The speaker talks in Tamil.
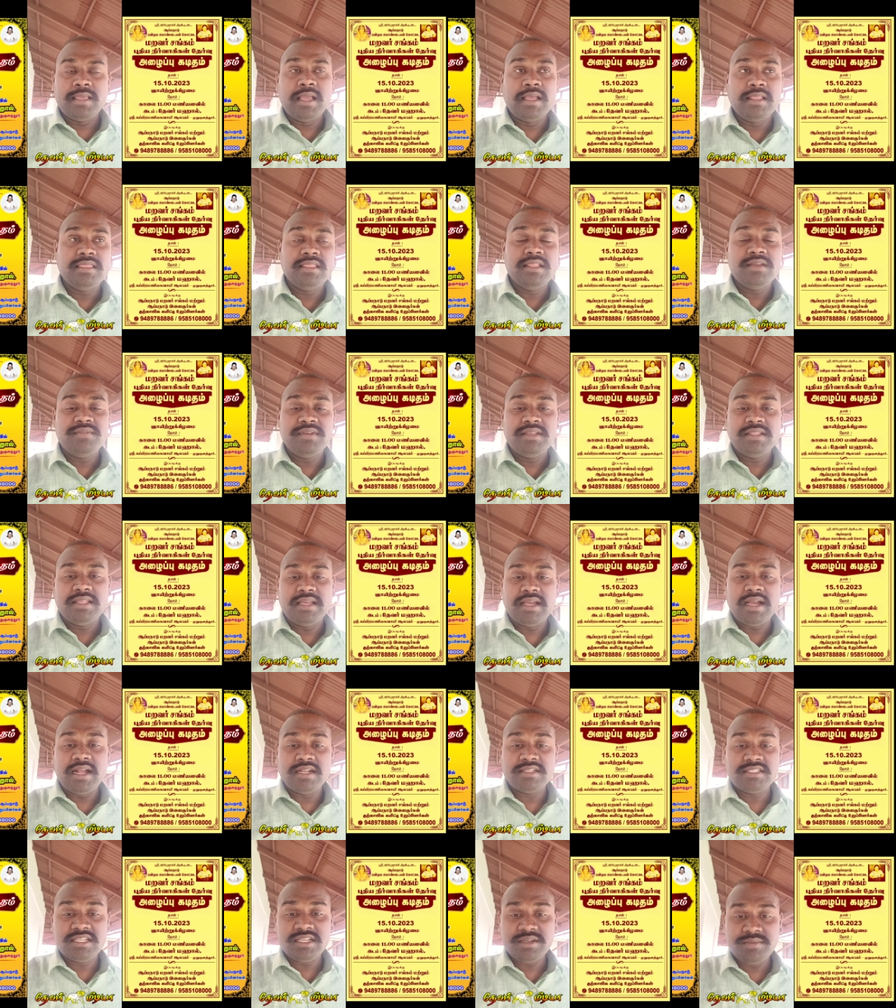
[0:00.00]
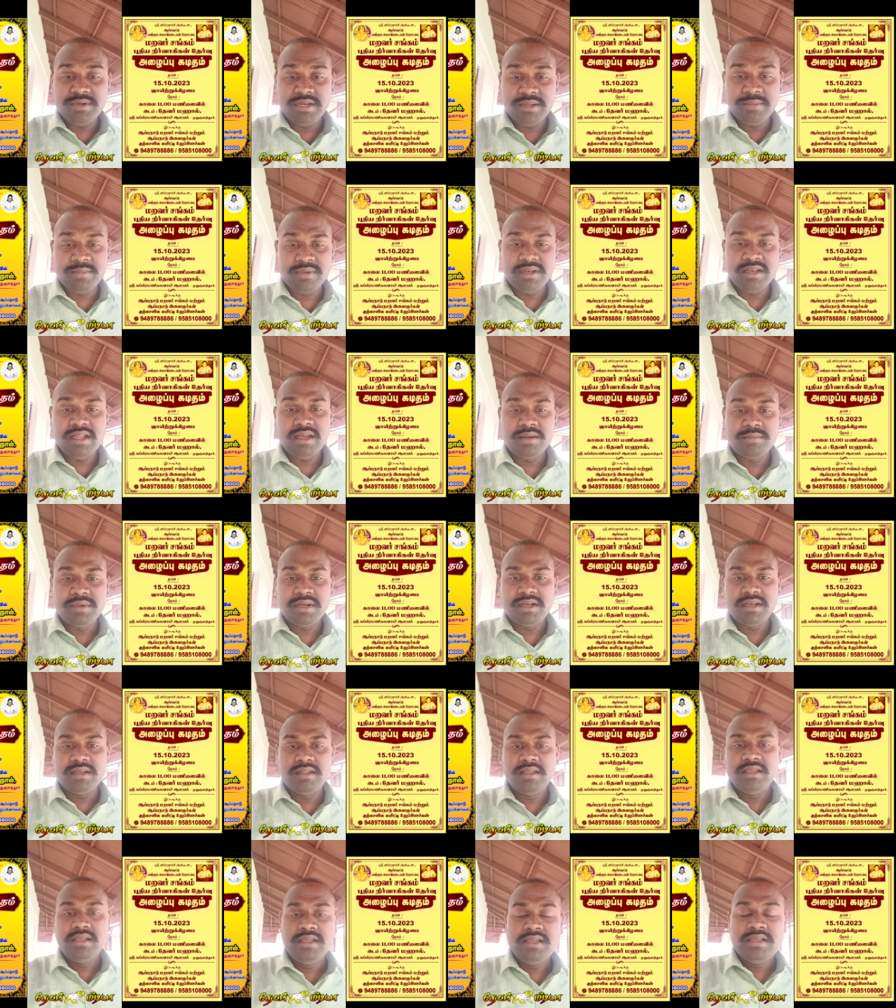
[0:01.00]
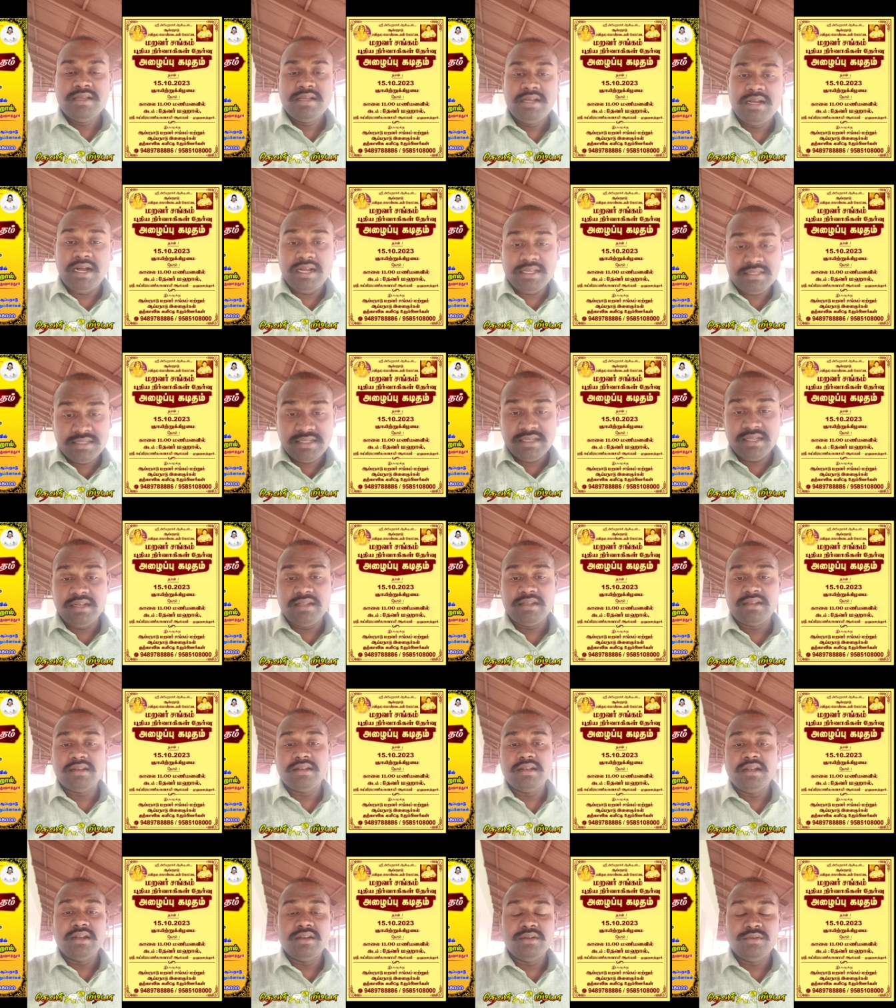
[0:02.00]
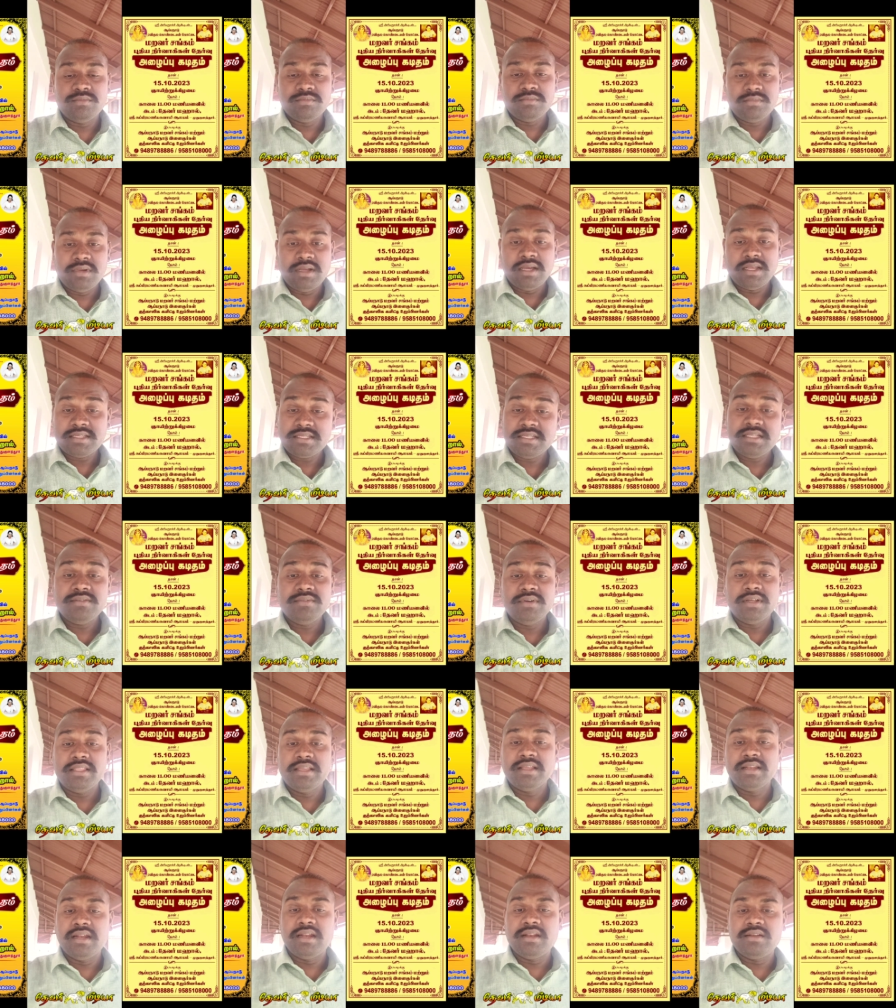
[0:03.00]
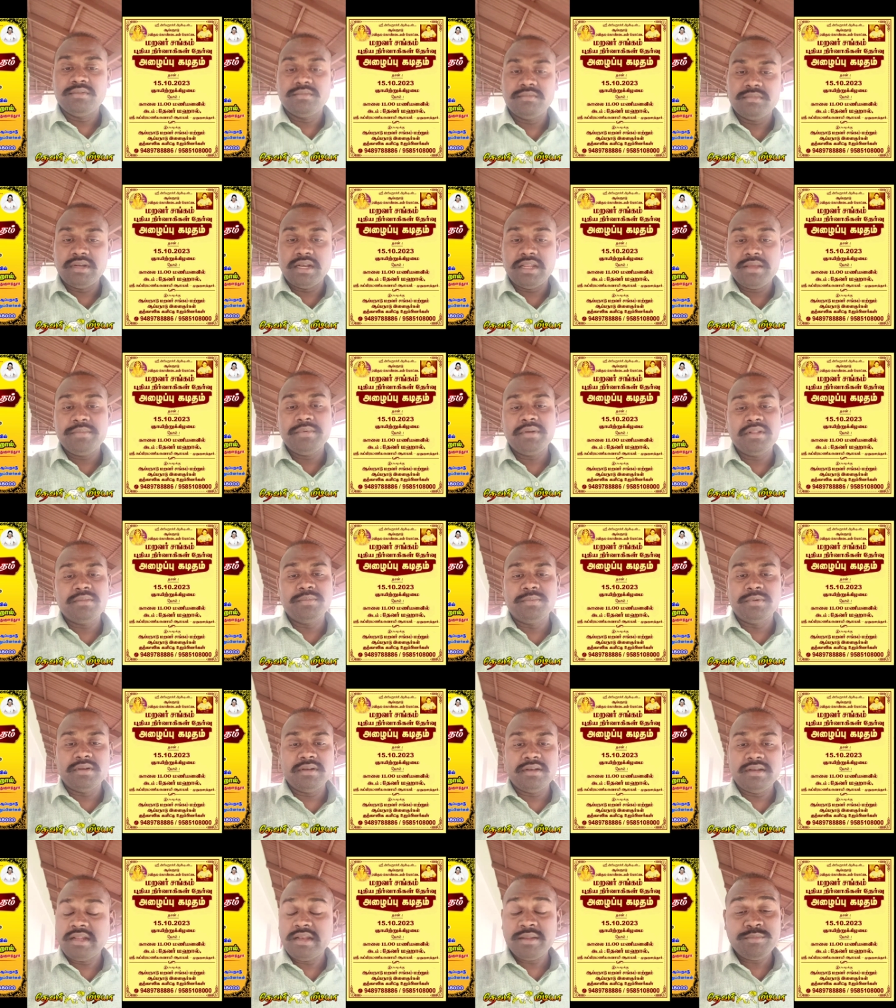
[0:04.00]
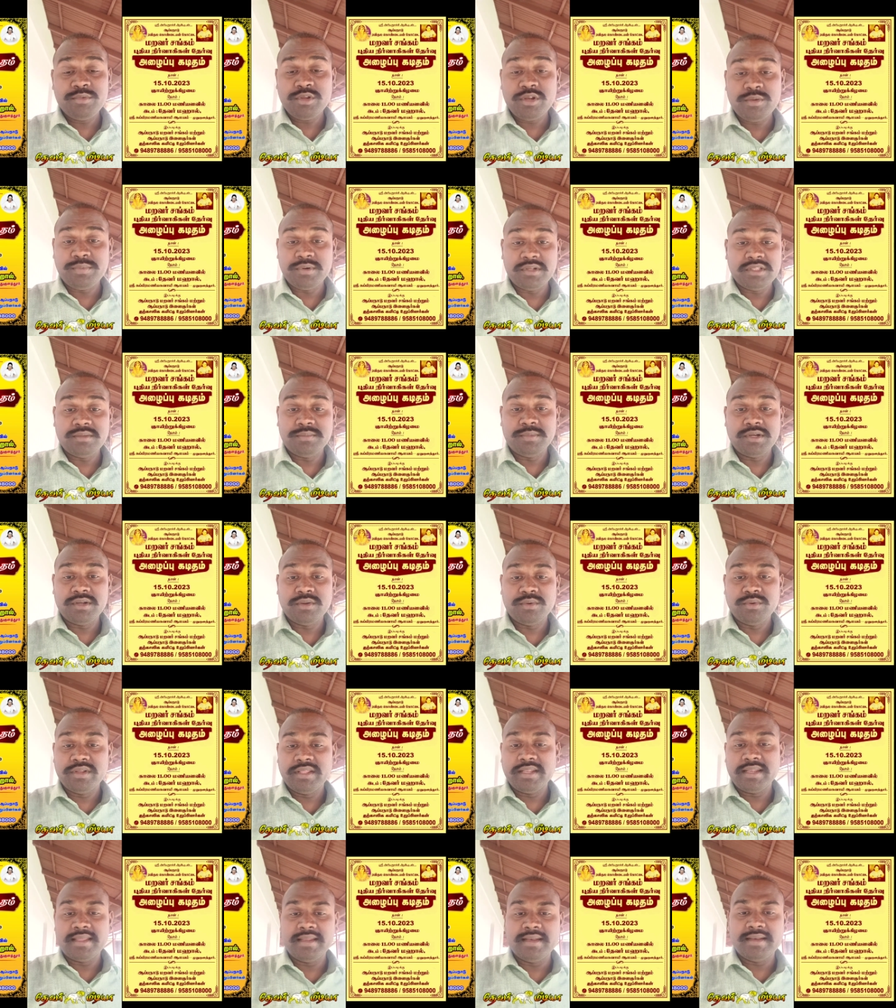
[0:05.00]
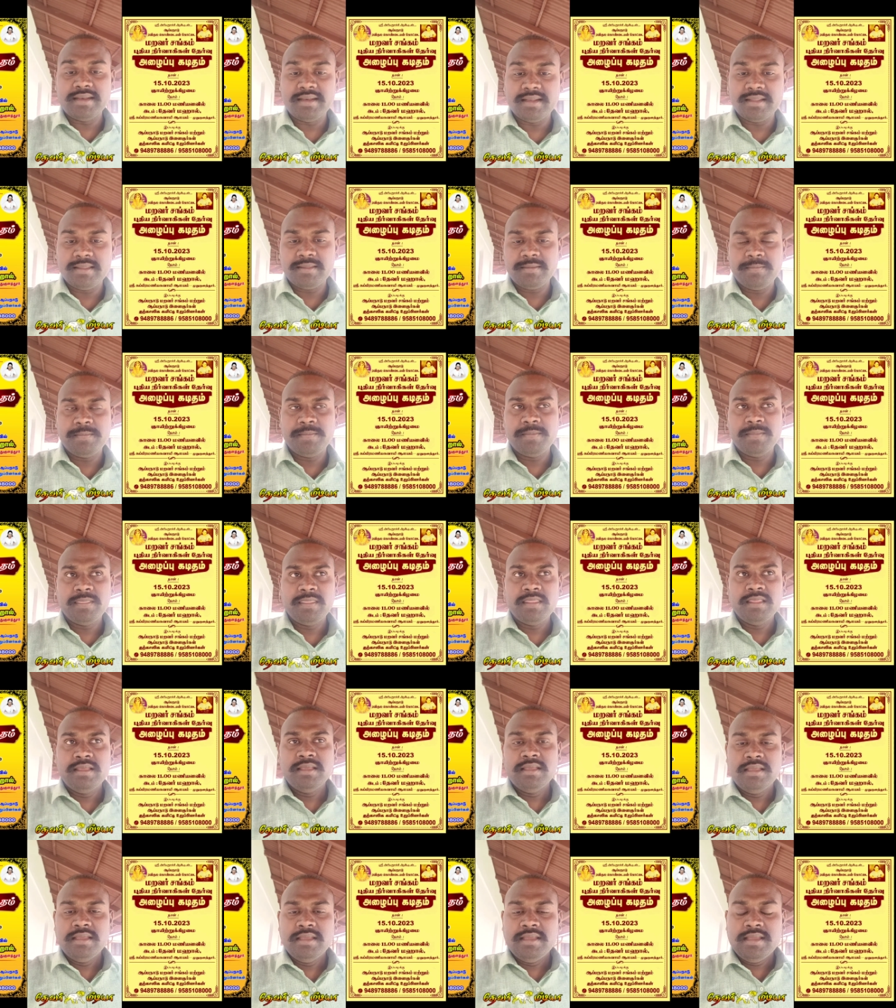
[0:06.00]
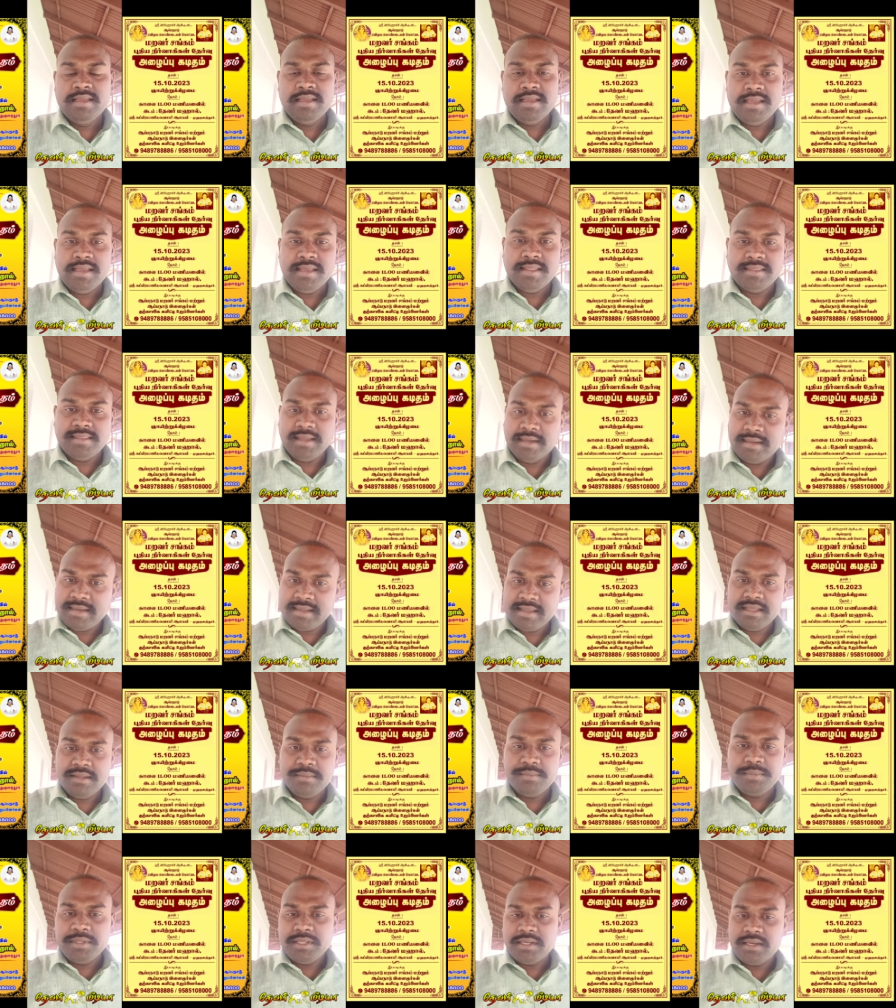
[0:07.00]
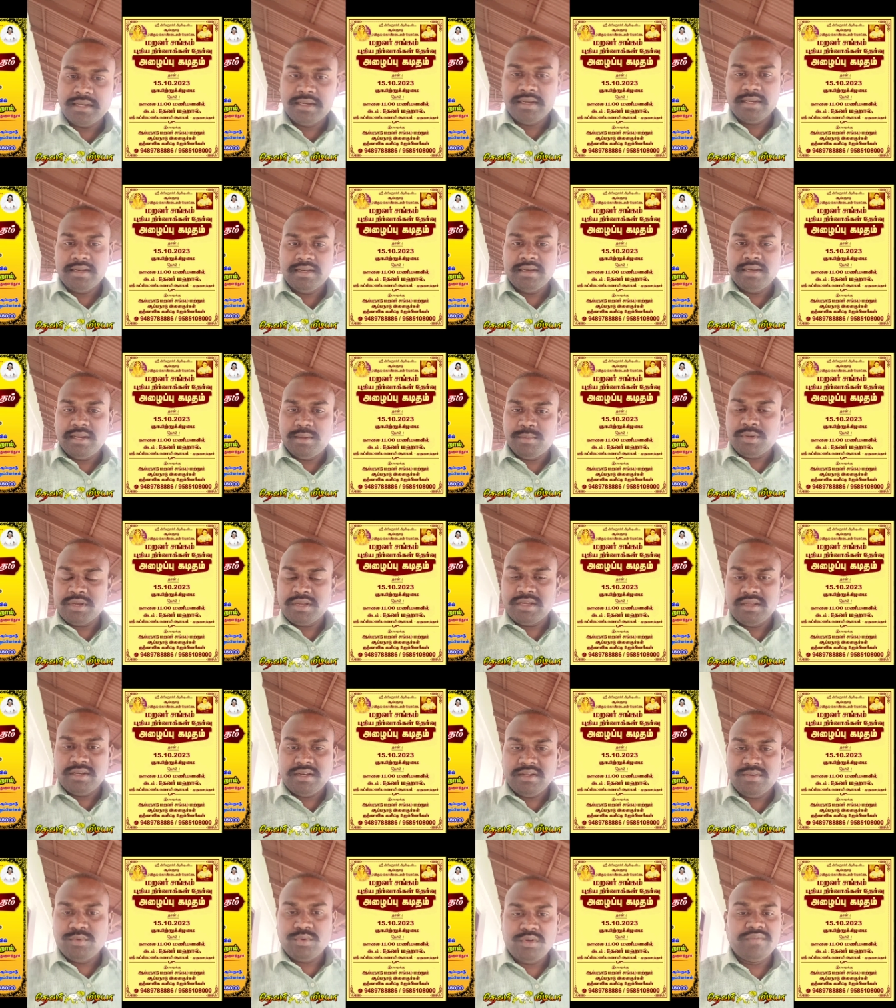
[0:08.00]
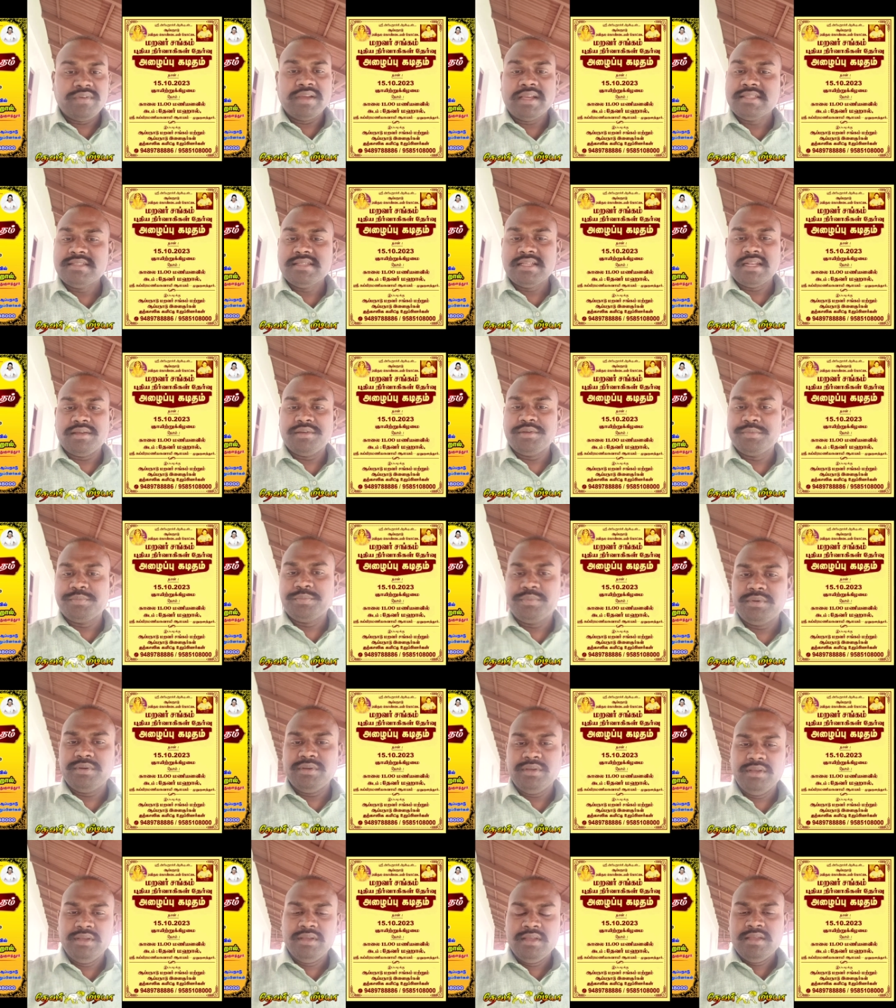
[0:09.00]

எந்தவித ஆட்சேபனையும் இல்லாமல் ஆட்சியாளர்களாலும் அரசியல்வாதிகளாலும் நடைமுறை நடைமுறைப்படுத்தப்பட்டு கொண்டிருக்கின்றன இது தட்டி கேட்பதற்கென்று நமக்குன்னு ஒரு வெகுஜன அமைப்பு